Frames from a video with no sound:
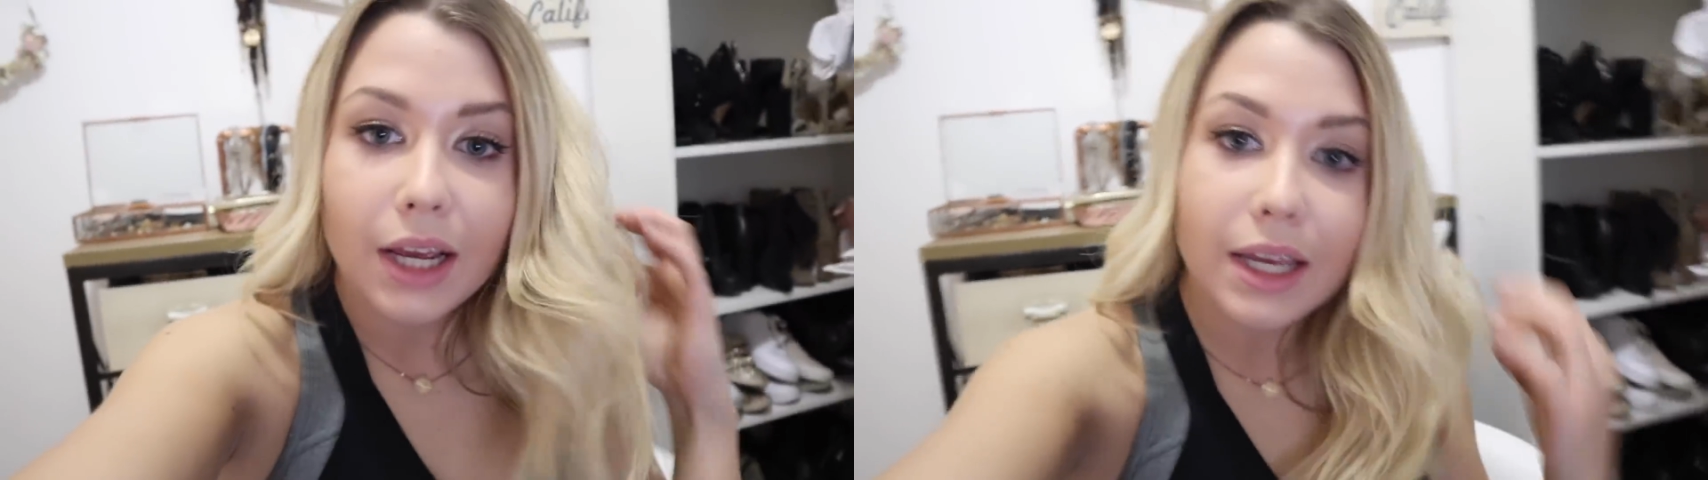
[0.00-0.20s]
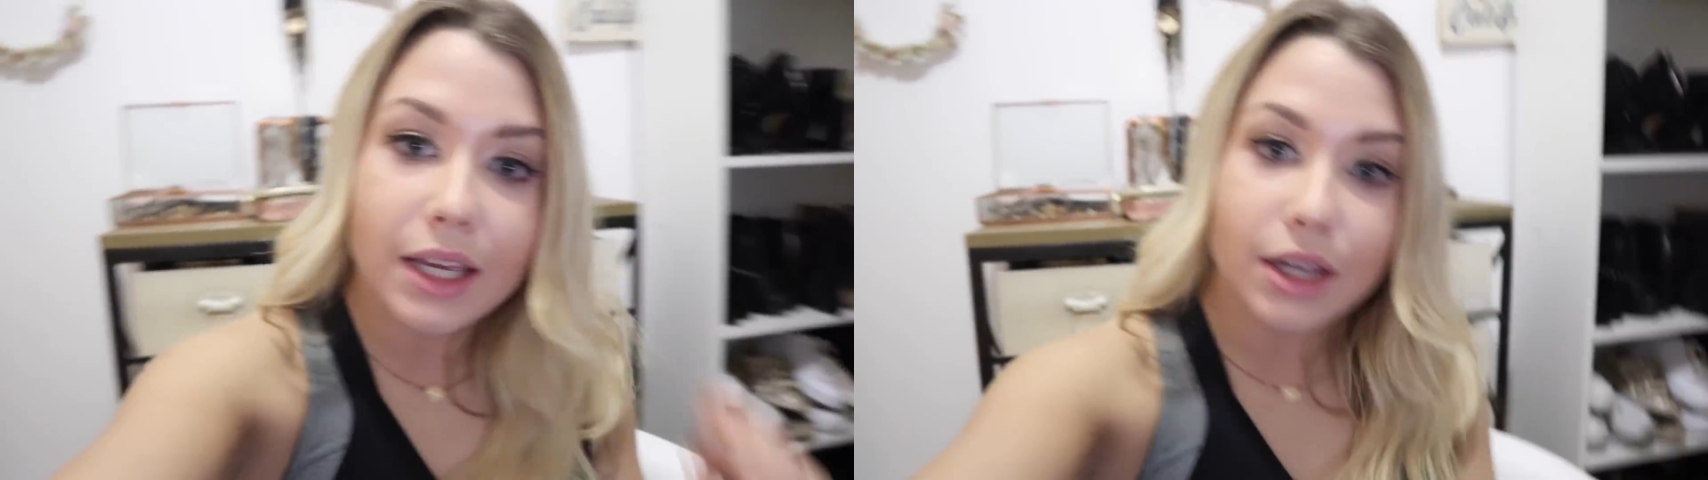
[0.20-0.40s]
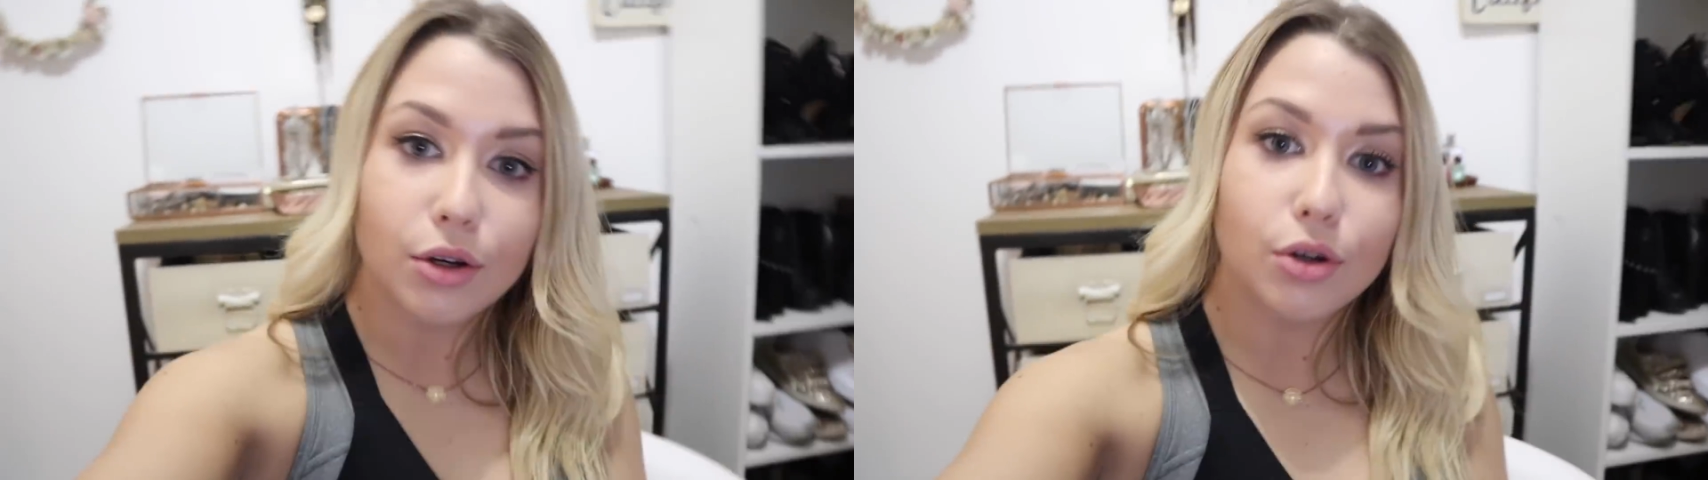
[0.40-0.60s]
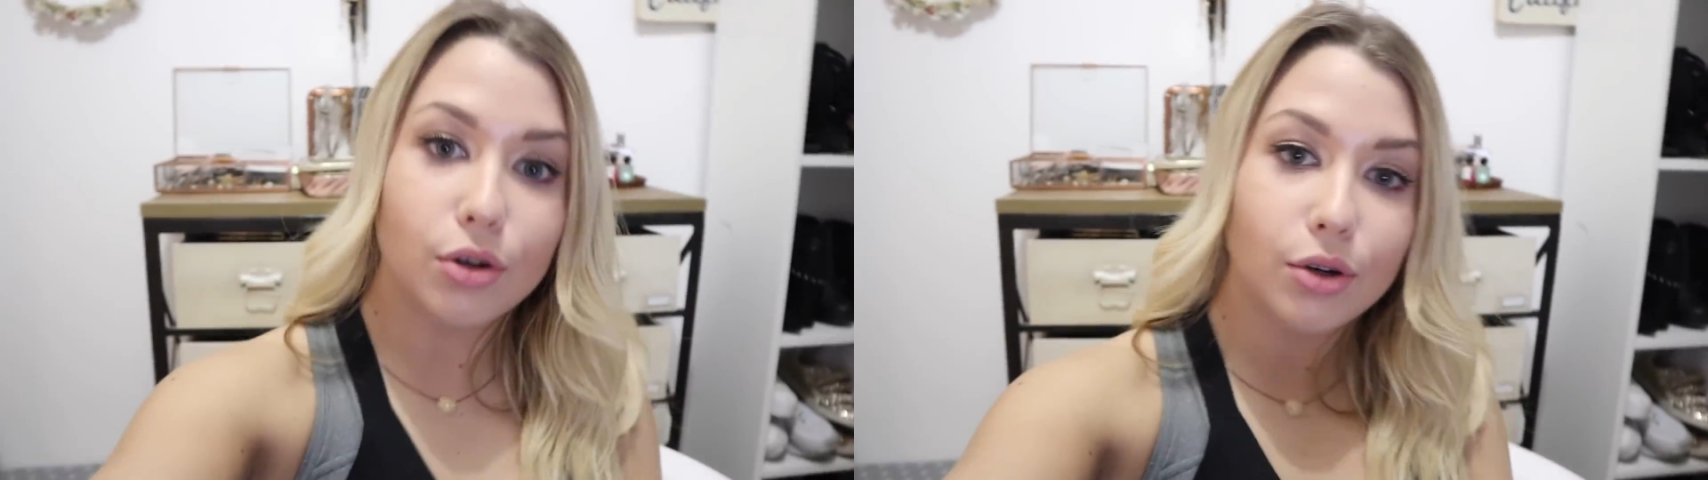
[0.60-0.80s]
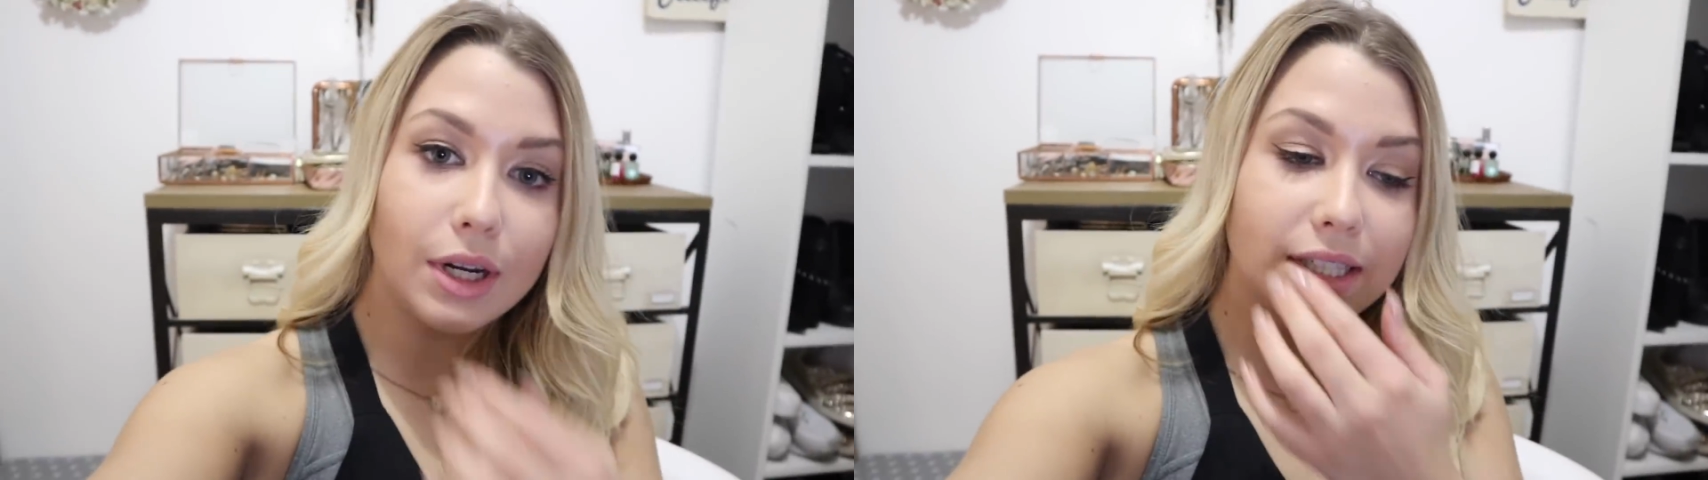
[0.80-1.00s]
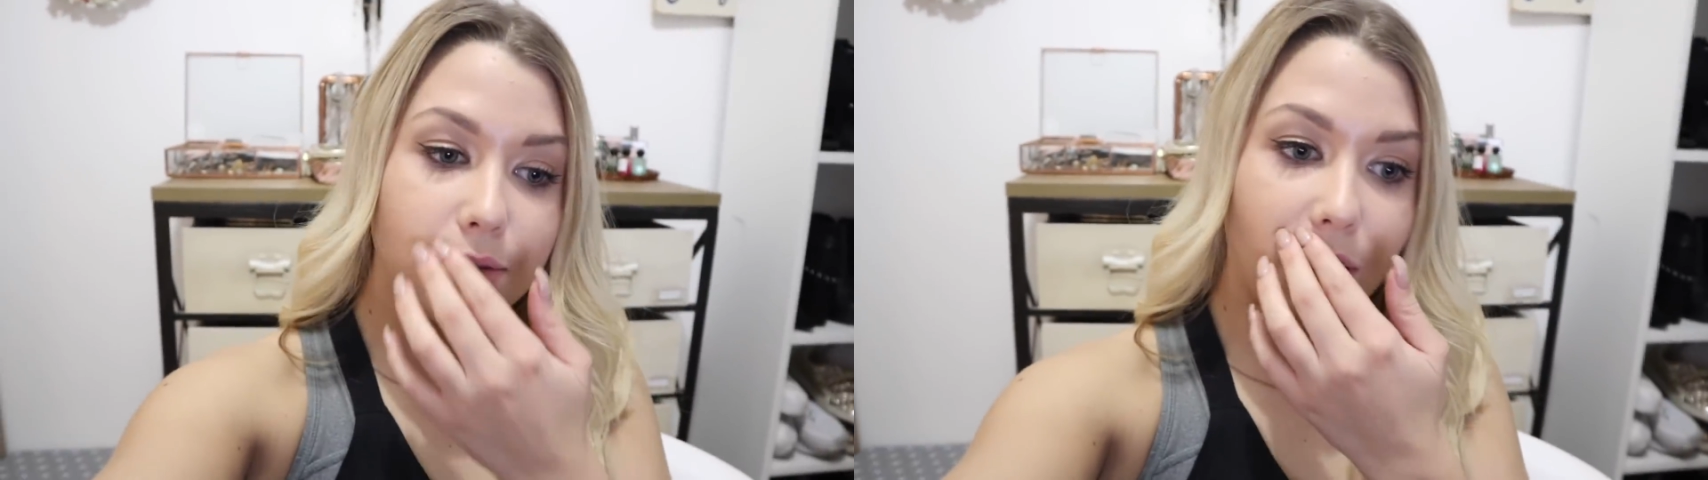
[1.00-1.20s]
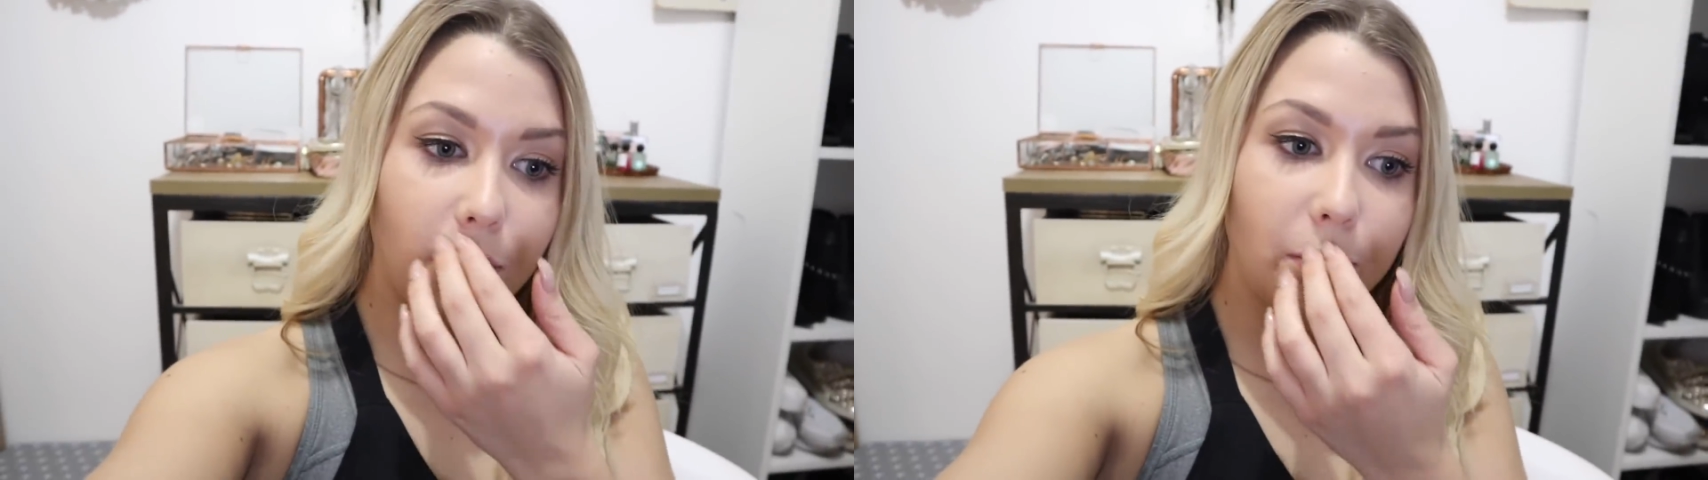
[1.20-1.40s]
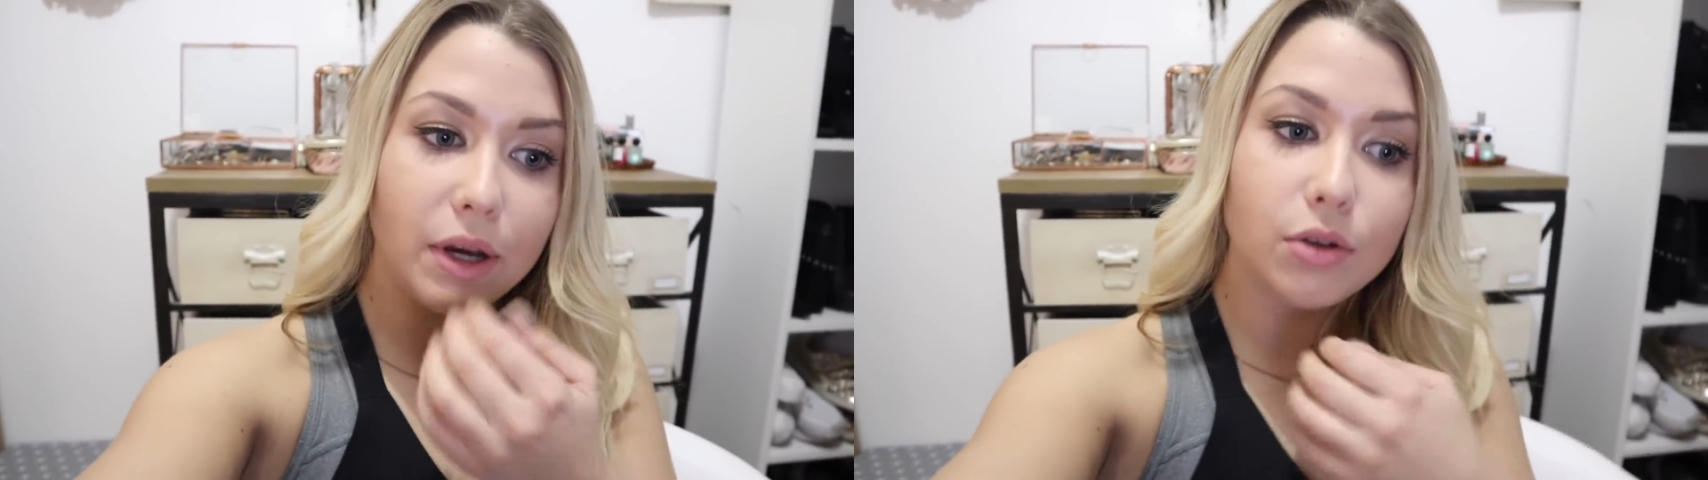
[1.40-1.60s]
Et là c'est
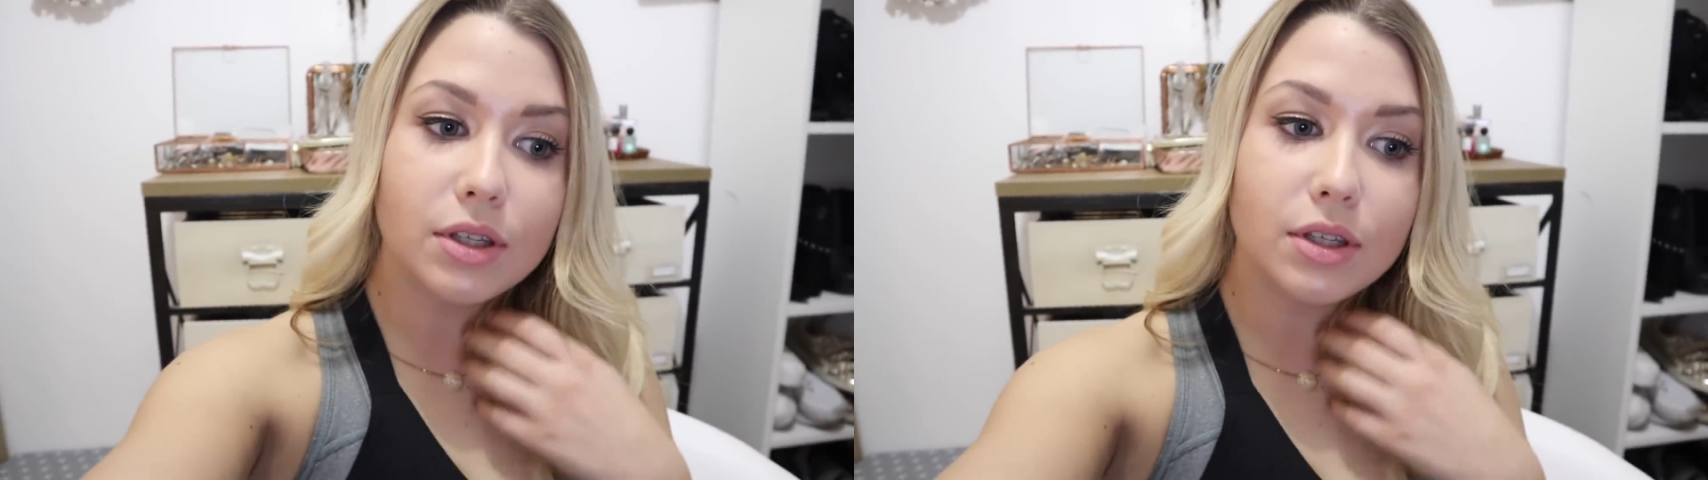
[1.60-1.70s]
vraiment pas une